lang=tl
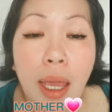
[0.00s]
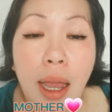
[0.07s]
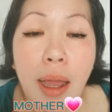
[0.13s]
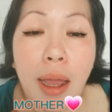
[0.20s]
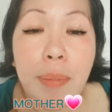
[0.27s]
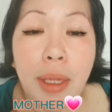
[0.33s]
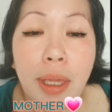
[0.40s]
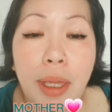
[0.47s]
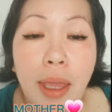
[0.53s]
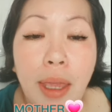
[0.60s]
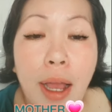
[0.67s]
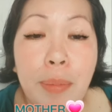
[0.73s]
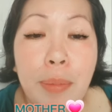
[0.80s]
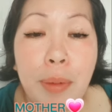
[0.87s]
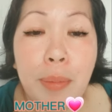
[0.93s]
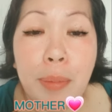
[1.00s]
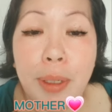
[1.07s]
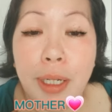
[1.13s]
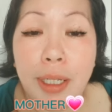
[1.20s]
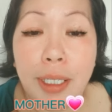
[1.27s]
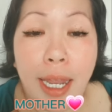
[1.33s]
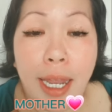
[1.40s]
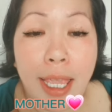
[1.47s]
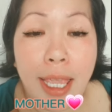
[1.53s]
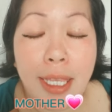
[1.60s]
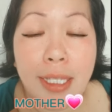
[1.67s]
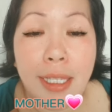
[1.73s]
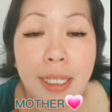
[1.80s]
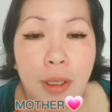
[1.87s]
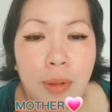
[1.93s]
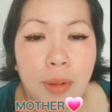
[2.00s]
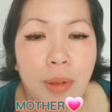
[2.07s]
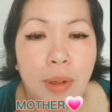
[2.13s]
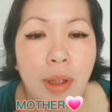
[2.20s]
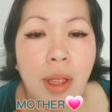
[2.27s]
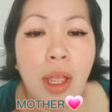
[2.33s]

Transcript: happy, happy birthday sa'yo.